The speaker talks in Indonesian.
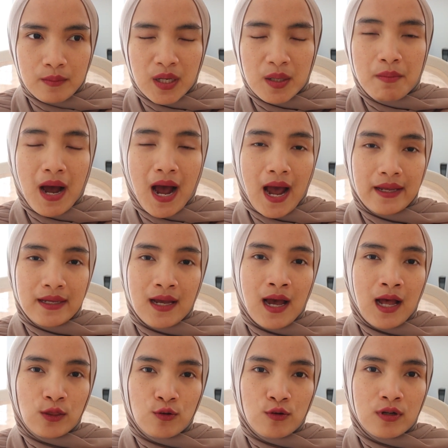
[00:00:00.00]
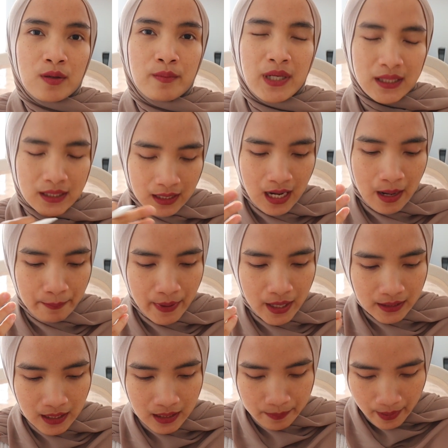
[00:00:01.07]
berbahaya atau lebih
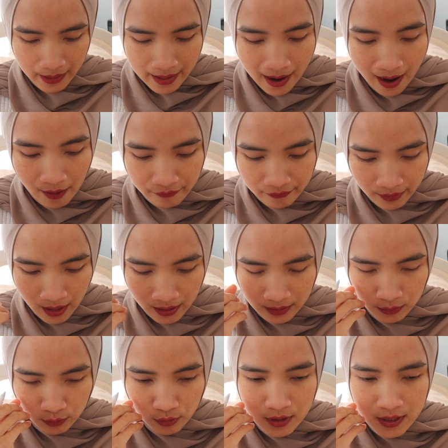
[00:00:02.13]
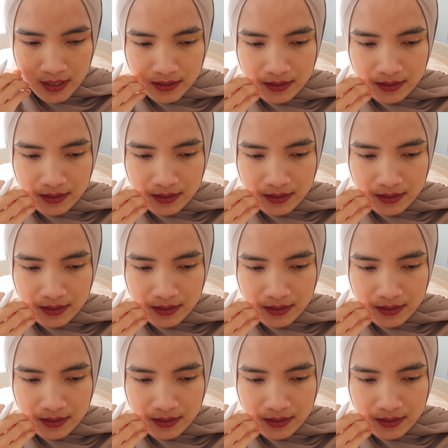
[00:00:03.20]
terdampak daripada Afra gitu